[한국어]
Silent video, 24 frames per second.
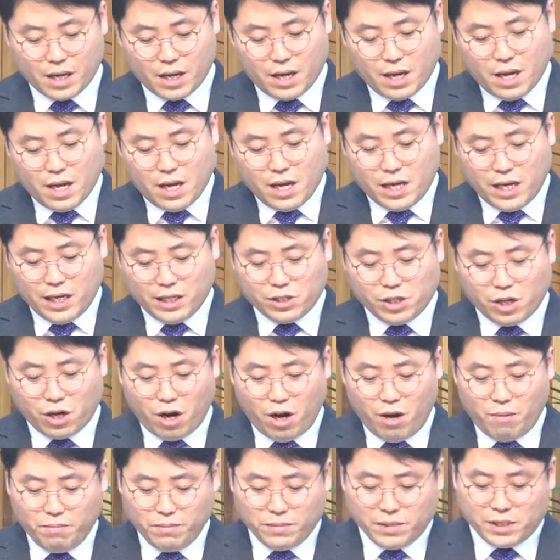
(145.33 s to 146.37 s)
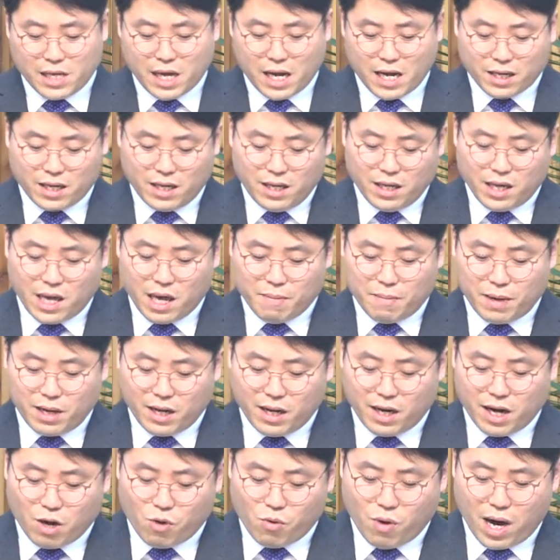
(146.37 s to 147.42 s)
이처럼 자기
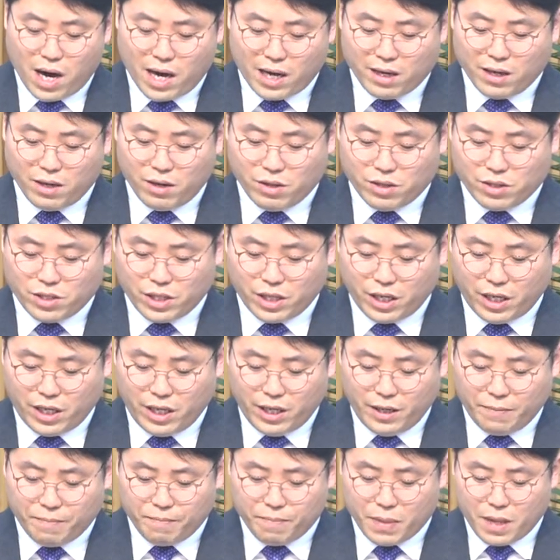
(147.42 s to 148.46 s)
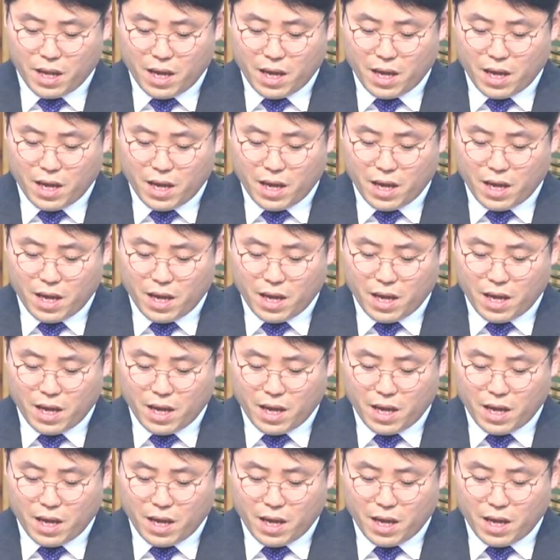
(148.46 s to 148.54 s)
개발이라고 하는 것이